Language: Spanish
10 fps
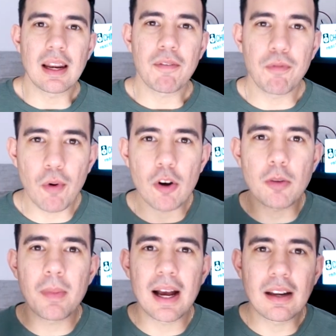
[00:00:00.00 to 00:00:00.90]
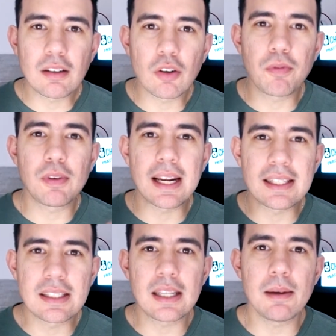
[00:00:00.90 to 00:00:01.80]
La forma, lo
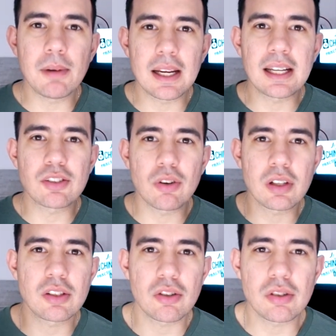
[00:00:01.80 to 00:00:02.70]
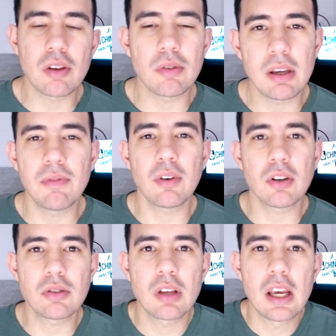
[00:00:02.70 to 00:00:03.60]
flexible que son estos
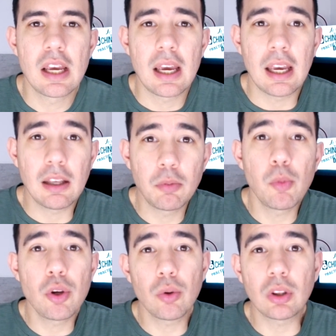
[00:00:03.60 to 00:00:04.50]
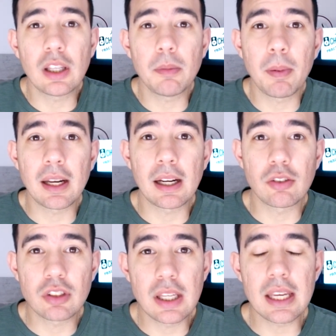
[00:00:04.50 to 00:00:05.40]
audífonos es muy útil para
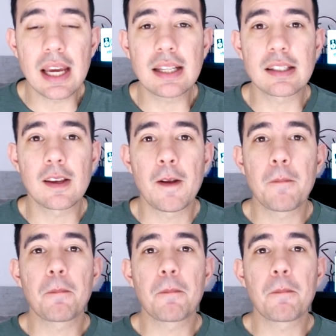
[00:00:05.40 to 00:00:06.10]
los DJs.